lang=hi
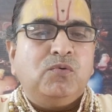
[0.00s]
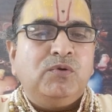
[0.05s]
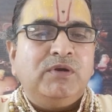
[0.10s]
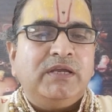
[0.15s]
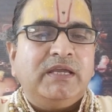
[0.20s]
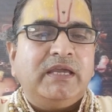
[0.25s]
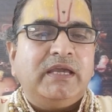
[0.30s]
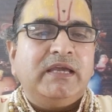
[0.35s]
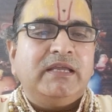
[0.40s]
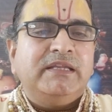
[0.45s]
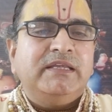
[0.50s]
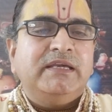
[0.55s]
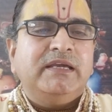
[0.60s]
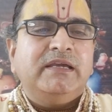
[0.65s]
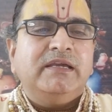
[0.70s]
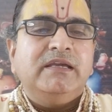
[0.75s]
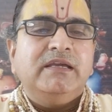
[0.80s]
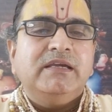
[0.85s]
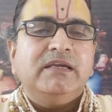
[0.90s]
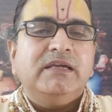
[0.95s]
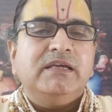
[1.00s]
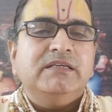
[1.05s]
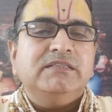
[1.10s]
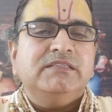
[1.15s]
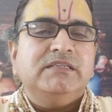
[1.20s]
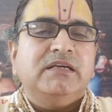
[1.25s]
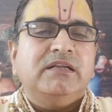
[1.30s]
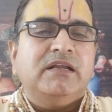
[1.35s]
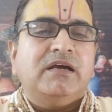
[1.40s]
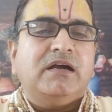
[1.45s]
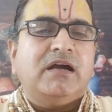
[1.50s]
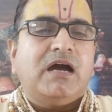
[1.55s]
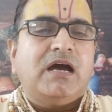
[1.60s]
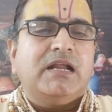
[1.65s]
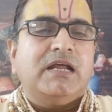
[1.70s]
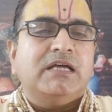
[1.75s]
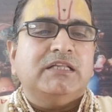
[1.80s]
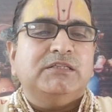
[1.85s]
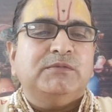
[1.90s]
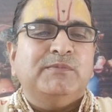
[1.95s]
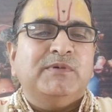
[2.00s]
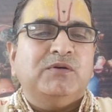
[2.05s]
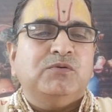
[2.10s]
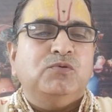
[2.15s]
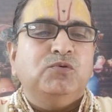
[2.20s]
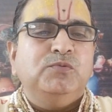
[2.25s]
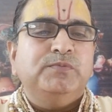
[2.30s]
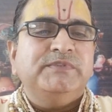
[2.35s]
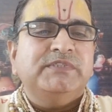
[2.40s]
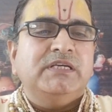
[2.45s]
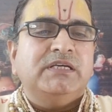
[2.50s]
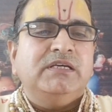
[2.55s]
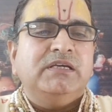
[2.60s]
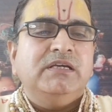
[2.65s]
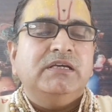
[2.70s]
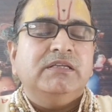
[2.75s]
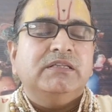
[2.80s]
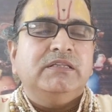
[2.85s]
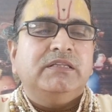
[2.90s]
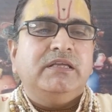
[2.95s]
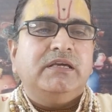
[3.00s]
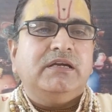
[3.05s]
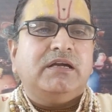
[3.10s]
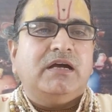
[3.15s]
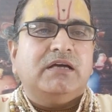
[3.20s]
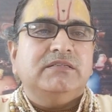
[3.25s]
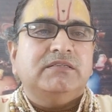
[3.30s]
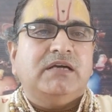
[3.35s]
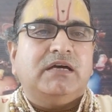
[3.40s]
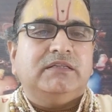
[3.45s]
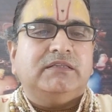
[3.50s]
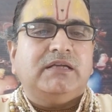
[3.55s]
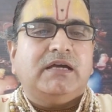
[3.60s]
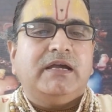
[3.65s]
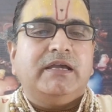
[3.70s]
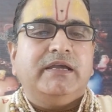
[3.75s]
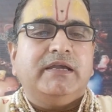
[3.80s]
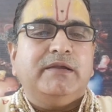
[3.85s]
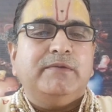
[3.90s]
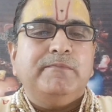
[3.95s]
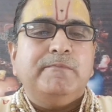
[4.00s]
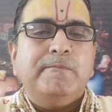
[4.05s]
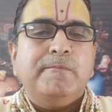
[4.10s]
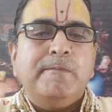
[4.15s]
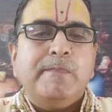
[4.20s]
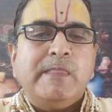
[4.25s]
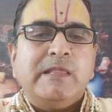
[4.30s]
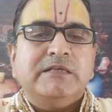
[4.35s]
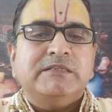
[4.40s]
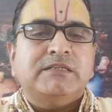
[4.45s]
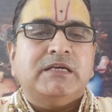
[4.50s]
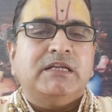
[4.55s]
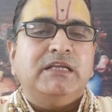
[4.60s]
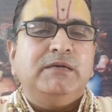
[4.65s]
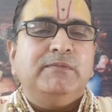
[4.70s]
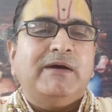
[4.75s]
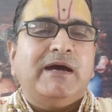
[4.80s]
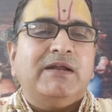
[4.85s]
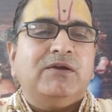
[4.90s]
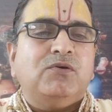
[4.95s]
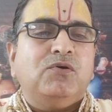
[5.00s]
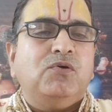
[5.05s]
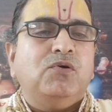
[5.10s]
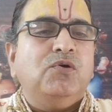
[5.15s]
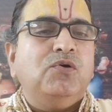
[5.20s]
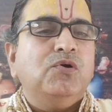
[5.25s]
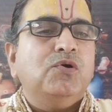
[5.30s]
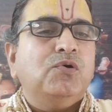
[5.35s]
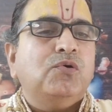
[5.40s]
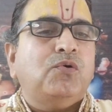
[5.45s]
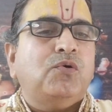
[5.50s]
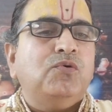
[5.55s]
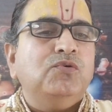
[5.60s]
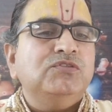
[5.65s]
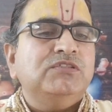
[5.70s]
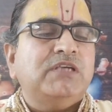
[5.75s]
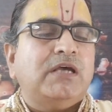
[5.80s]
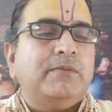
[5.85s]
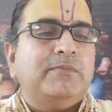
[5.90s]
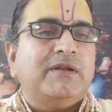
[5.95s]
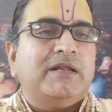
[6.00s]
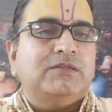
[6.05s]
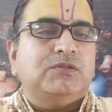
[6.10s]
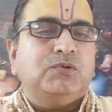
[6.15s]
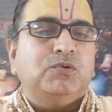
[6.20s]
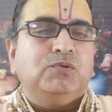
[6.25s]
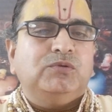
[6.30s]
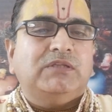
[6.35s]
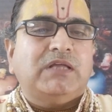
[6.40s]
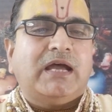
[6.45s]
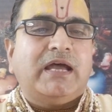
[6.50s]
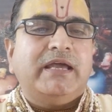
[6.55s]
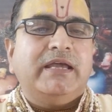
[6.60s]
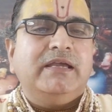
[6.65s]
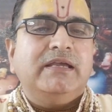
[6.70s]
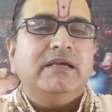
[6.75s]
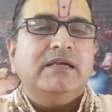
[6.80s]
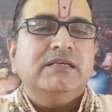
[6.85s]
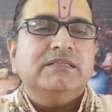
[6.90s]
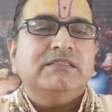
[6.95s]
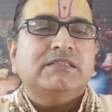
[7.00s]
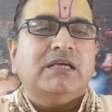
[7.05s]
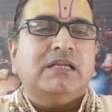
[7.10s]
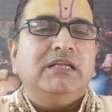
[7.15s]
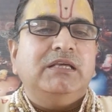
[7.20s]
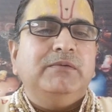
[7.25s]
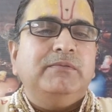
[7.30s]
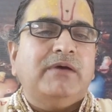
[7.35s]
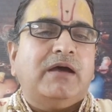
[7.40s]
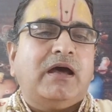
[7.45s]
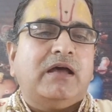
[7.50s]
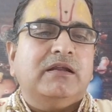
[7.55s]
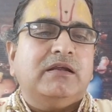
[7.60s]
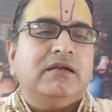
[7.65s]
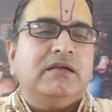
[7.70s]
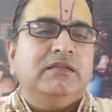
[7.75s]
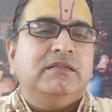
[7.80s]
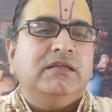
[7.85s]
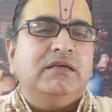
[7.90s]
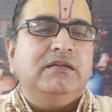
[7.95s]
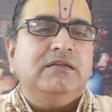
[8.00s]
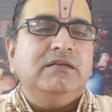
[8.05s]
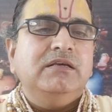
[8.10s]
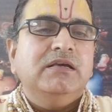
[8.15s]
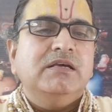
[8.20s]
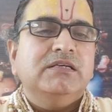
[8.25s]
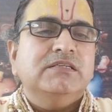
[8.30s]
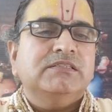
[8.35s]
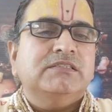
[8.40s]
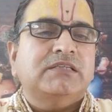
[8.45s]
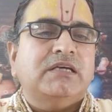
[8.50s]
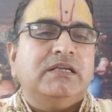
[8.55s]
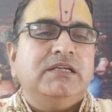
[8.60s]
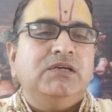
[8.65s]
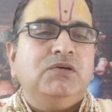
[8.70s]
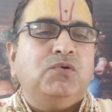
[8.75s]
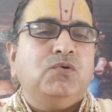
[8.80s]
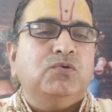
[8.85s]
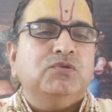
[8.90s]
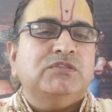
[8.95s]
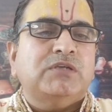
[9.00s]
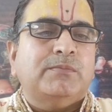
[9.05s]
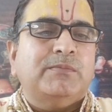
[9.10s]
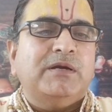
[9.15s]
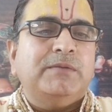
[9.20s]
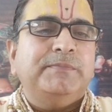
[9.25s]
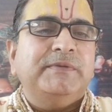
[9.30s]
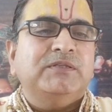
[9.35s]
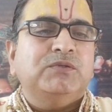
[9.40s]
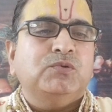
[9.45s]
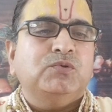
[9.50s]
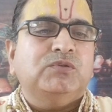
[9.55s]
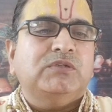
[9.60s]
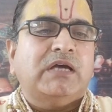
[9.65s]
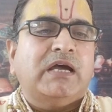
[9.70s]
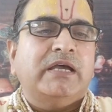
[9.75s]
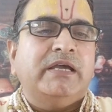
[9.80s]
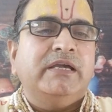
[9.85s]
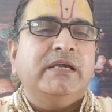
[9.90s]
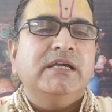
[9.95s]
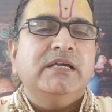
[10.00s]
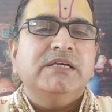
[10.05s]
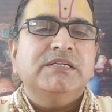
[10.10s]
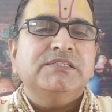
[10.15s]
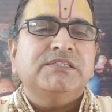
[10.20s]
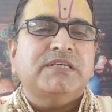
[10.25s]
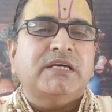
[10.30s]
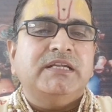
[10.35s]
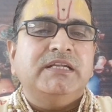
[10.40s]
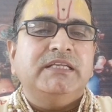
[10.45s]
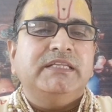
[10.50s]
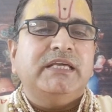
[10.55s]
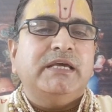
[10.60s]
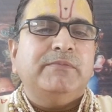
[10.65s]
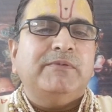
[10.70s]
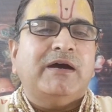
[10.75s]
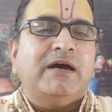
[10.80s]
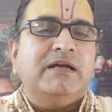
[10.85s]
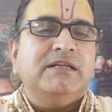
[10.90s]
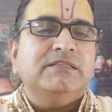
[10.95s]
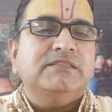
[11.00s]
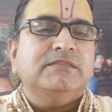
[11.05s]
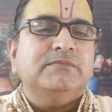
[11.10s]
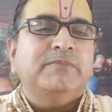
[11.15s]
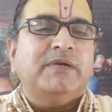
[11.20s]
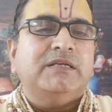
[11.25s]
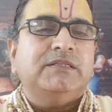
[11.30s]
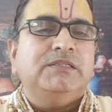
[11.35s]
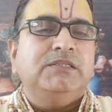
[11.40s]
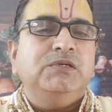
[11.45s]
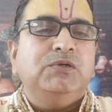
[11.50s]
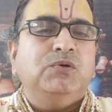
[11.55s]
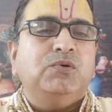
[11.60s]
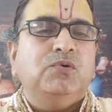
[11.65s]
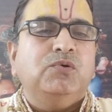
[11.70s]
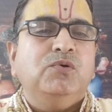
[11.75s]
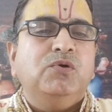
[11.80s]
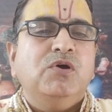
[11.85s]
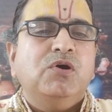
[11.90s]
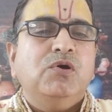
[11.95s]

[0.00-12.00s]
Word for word: उनके लिए इसे नकारात्मक रूप से देखा जाता है शनिवार को कौन सा व्रत होता है शनिवार के दिन शनि को समर्पित होता है शनिदेव हर व्यक्ति को